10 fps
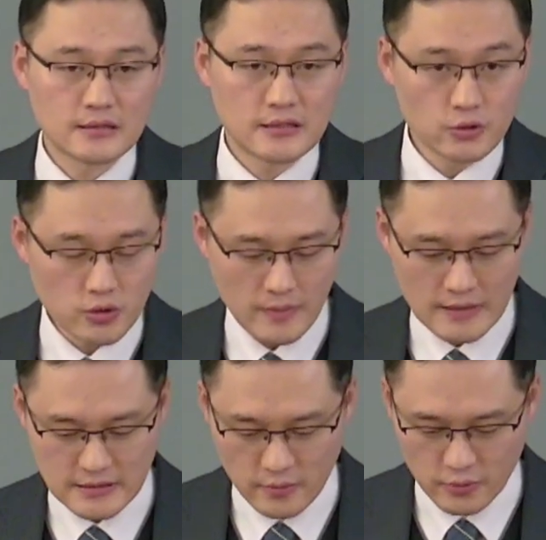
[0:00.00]
디도서
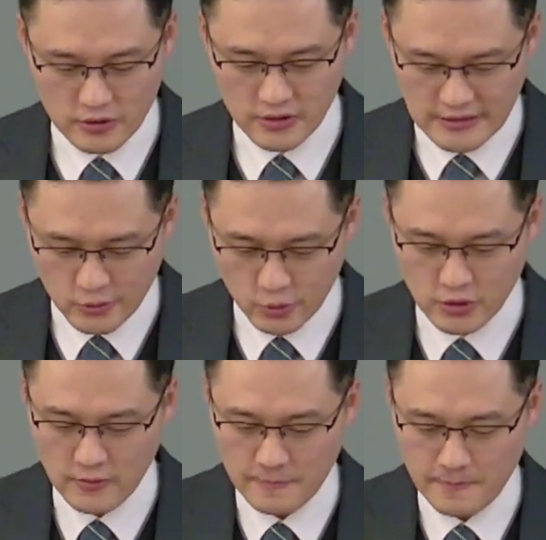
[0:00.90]
말씀을 보시죠.
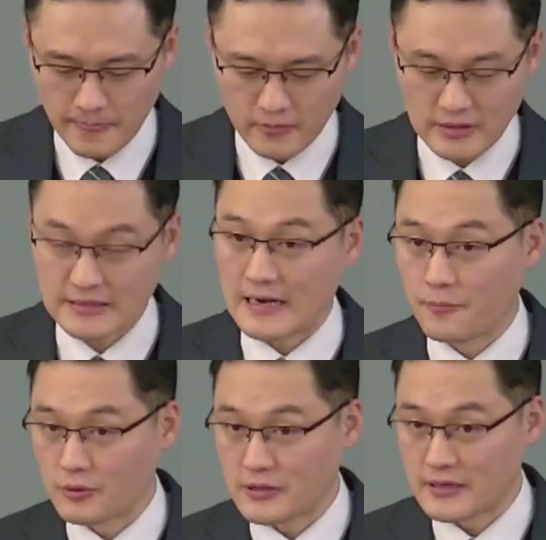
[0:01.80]
디도서 우리가 잘
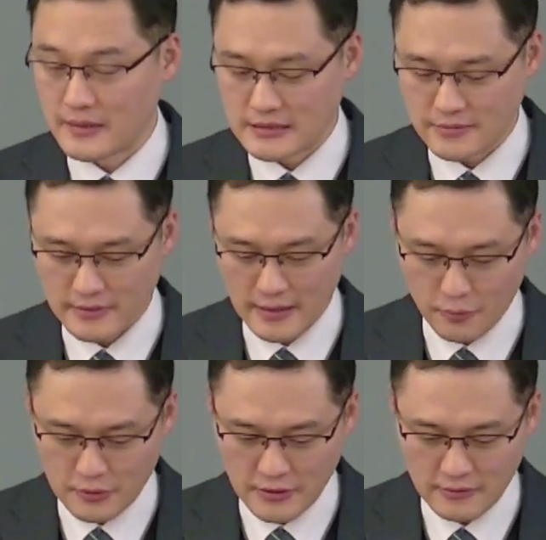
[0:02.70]
보지 않는 말씀인데 한번
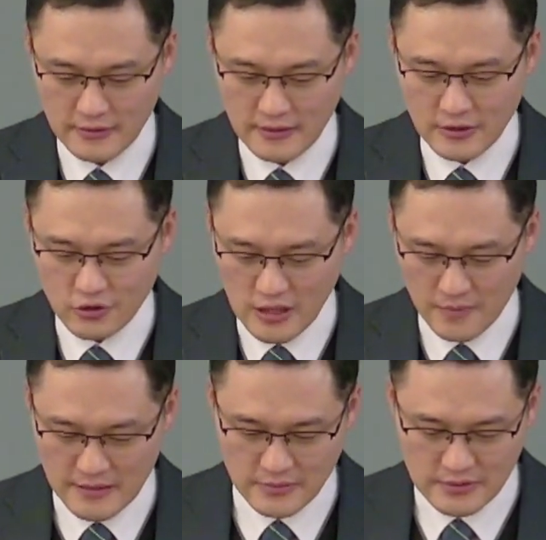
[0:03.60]
보세요. 귀한
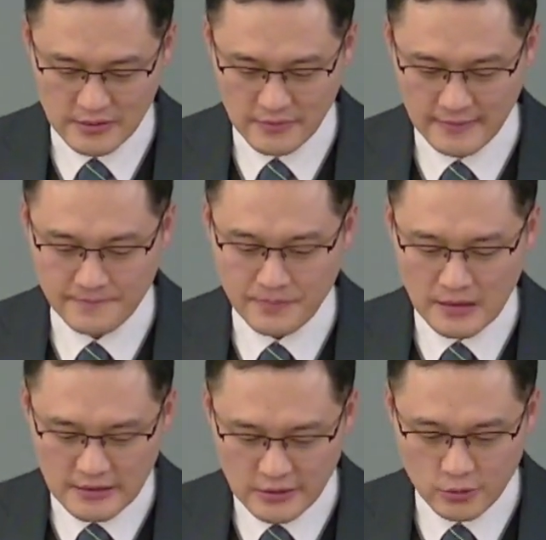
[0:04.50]
말씀이 있습니다.
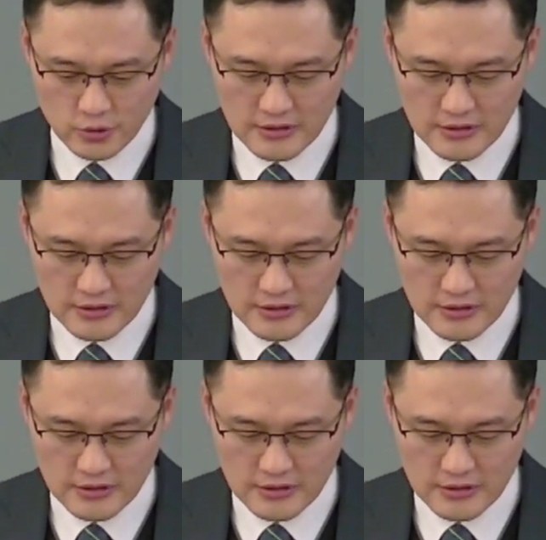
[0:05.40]
기도서